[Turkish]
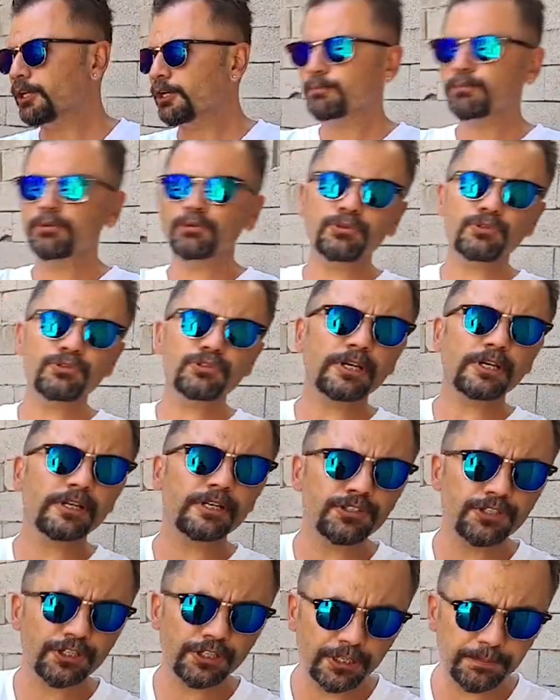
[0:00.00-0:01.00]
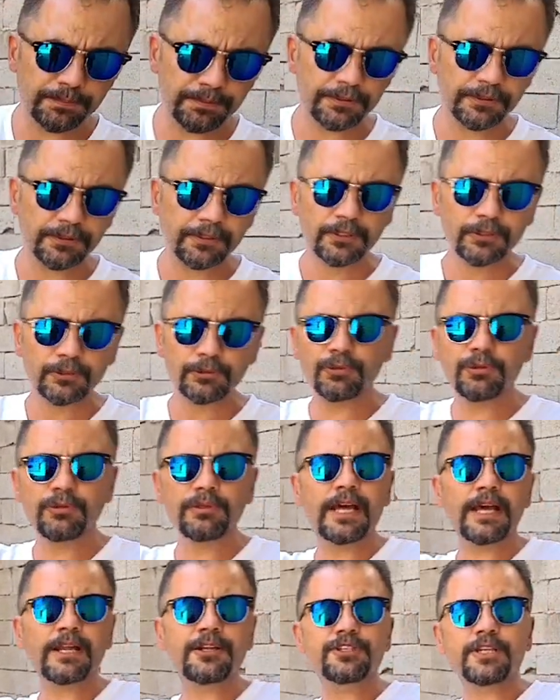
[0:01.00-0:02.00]
bunun üzerine çıkıp
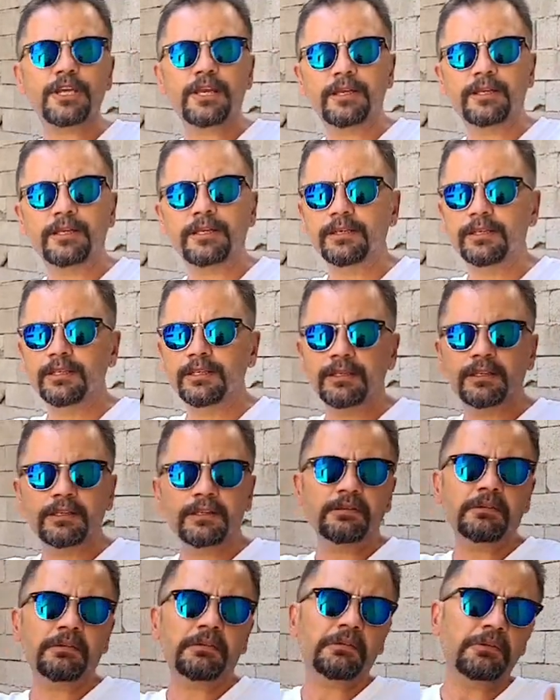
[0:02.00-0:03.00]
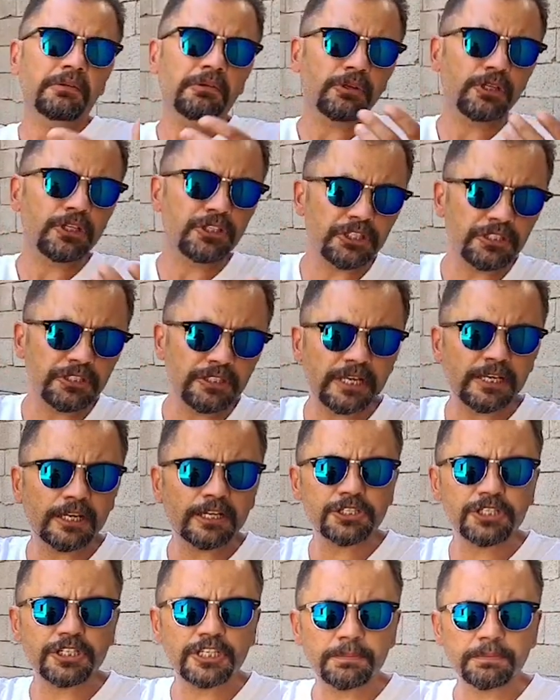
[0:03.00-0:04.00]
günlerce içinde
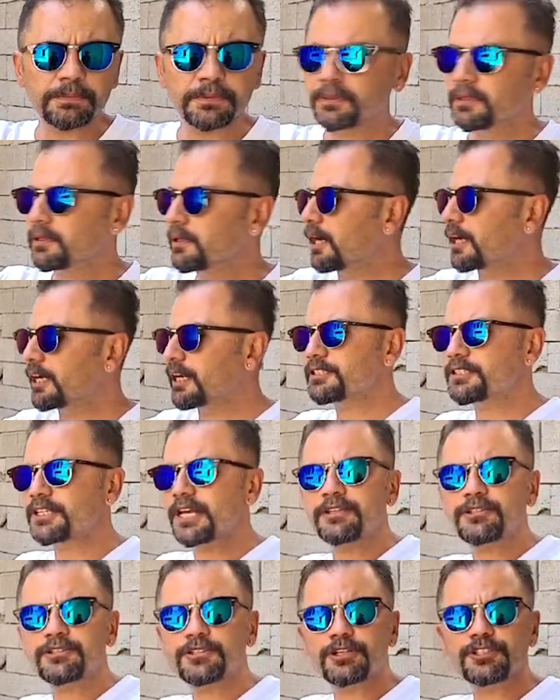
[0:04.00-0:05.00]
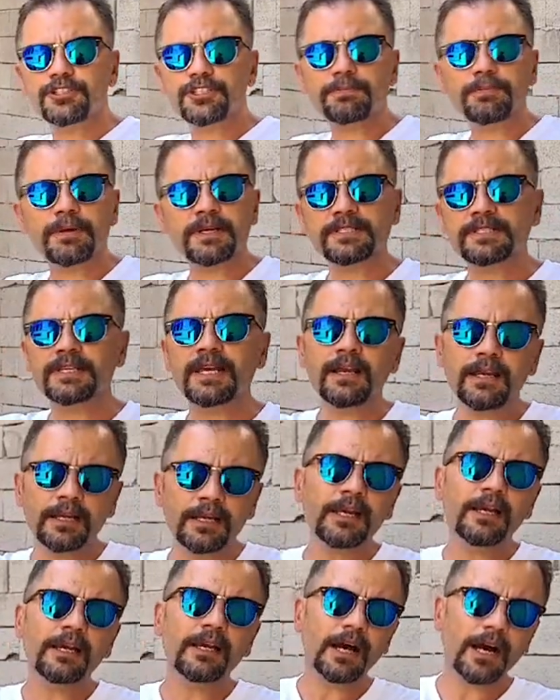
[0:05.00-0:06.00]
yaşayıp araçtan dışarı çıkmazsa
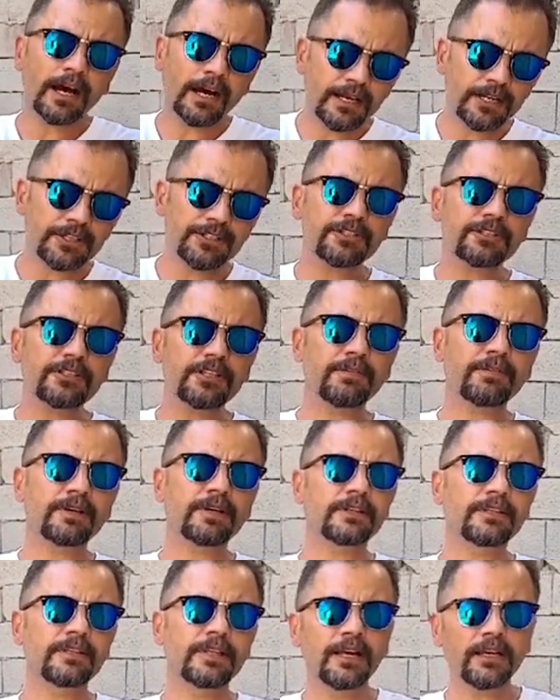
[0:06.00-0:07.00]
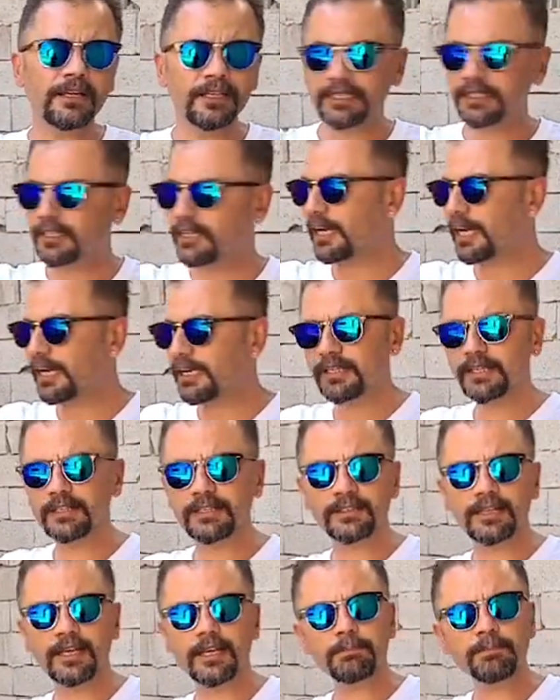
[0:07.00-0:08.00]
aracın tavanında ya da
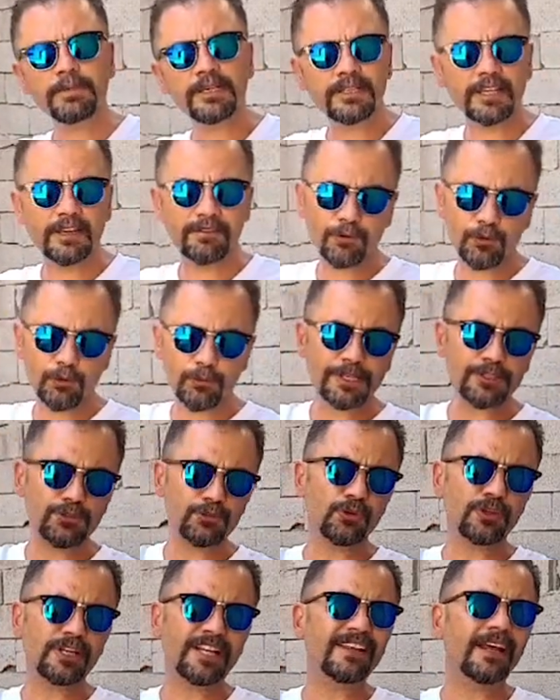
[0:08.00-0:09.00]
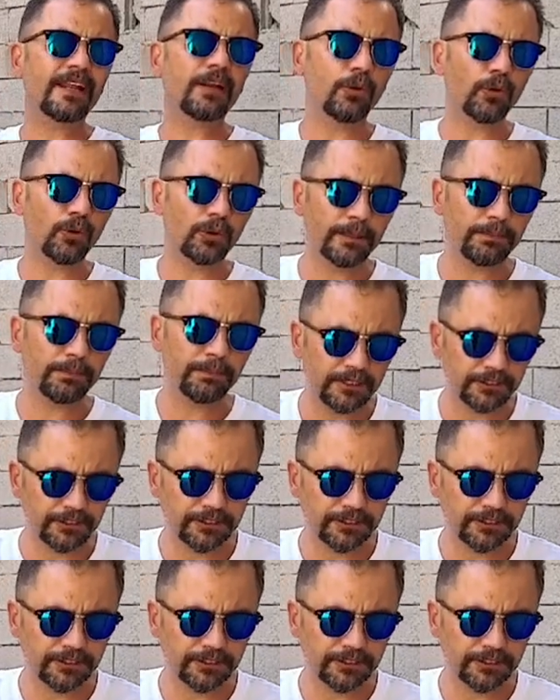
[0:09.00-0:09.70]
raylarında bir deformasyon neden olabilir.